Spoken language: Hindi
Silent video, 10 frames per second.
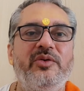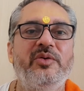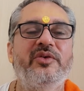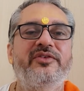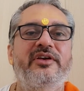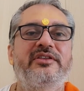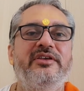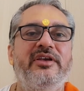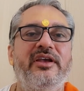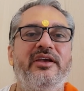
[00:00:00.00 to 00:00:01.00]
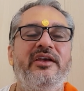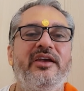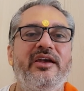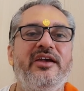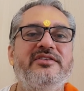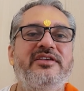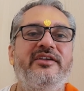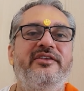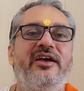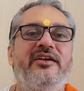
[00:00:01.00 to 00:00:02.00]
हो सकती है ऐसा
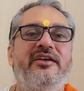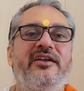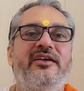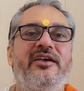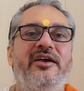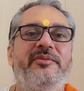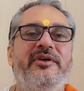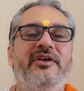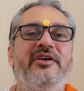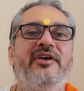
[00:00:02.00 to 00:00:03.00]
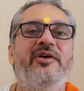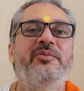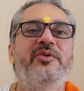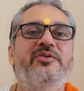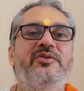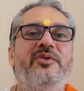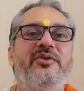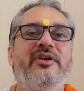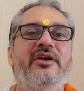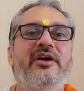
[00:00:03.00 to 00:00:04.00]
जान करके हमें मुक्त
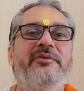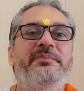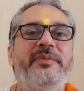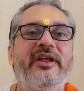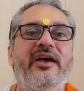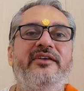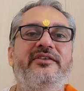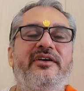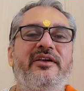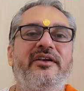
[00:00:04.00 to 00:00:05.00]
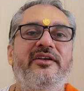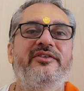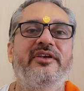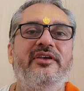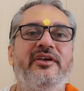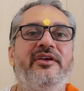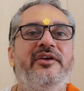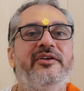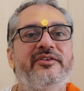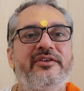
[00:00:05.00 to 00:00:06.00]
होने का प्रयास करना चाहिए
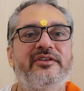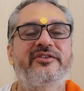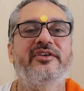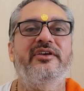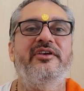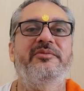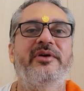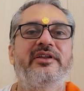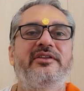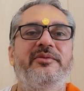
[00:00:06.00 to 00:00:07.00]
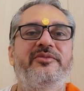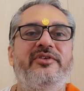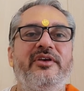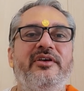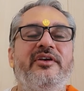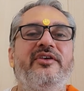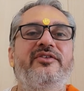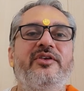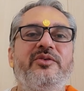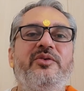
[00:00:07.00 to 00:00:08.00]
सत्संग के माध्यम से
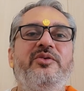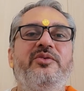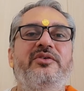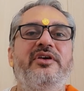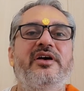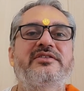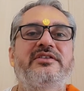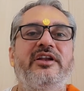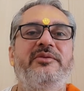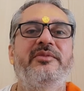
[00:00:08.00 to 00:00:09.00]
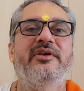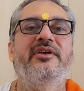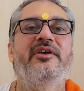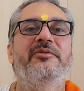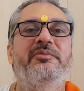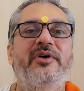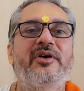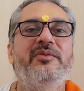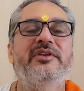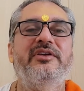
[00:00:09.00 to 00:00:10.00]
सदगुरुओं के आश्रय में
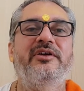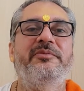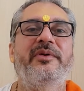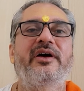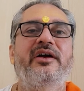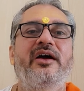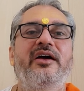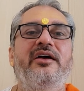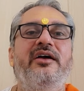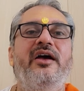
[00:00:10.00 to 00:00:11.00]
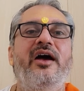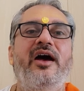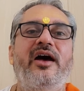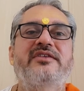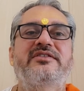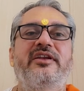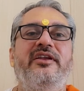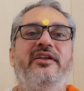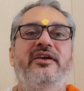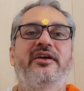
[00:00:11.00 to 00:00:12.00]
भगवत कृपा का आश्रय
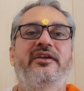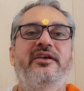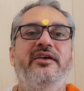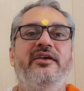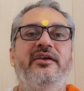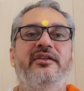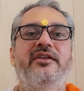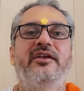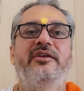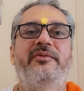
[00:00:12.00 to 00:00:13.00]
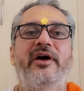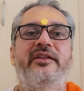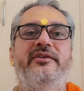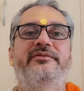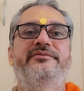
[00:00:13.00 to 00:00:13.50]
लेकर के धन्यवाद